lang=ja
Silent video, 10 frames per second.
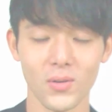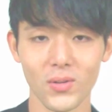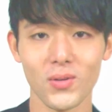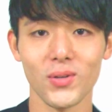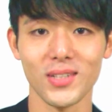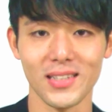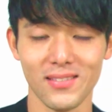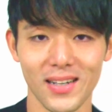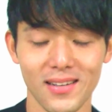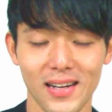このコーナー
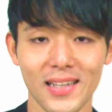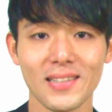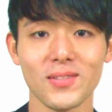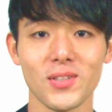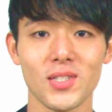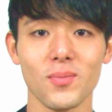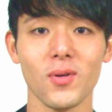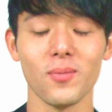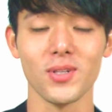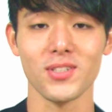ではあなたの質
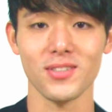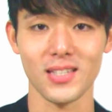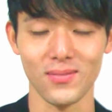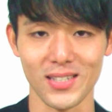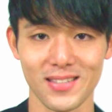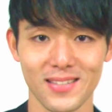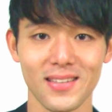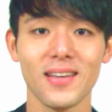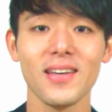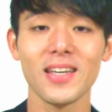問を募集しています。
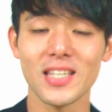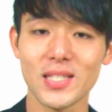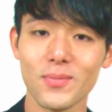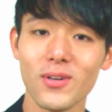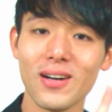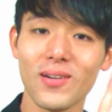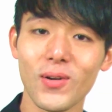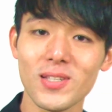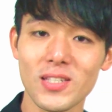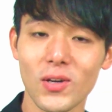質問は
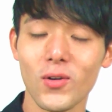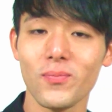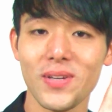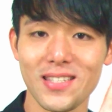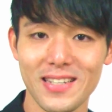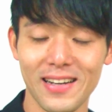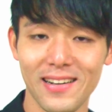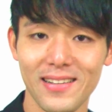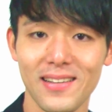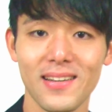公式ホームページか
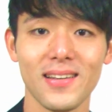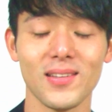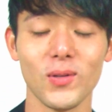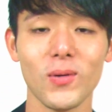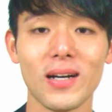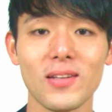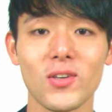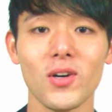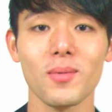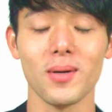ら。動画
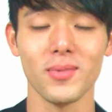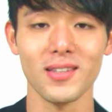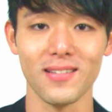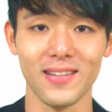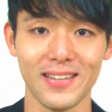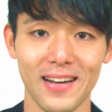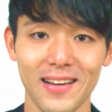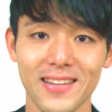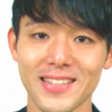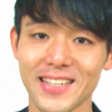に興味を持ってくれた
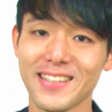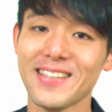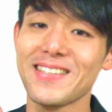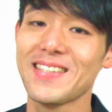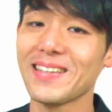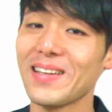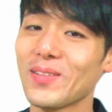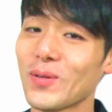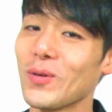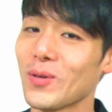ら、ぜひ
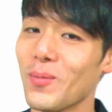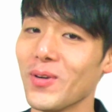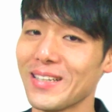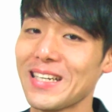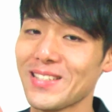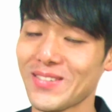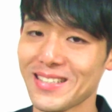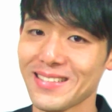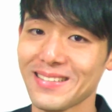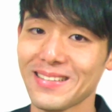チャンネル登録もお願いし
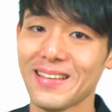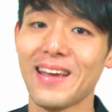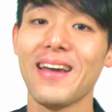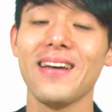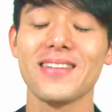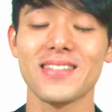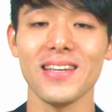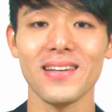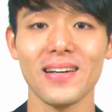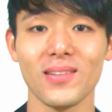ます。
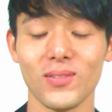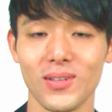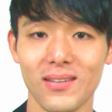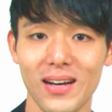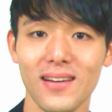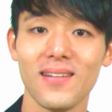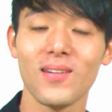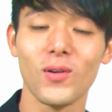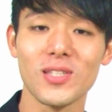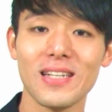前回の動画は
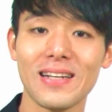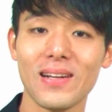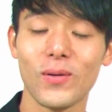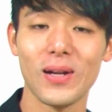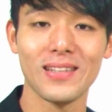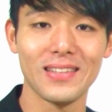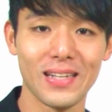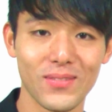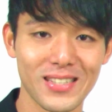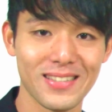こちらからご覧に
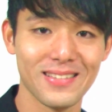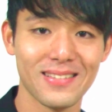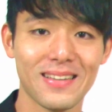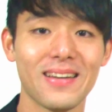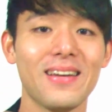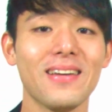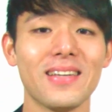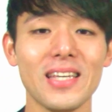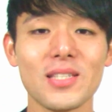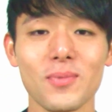なれま
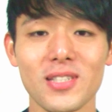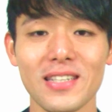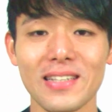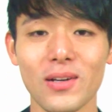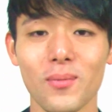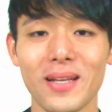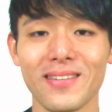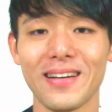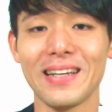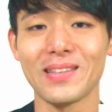す。いつも素敵な
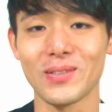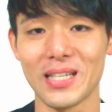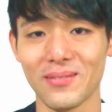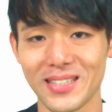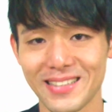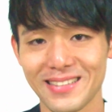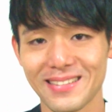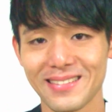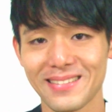コメントありがとうございます。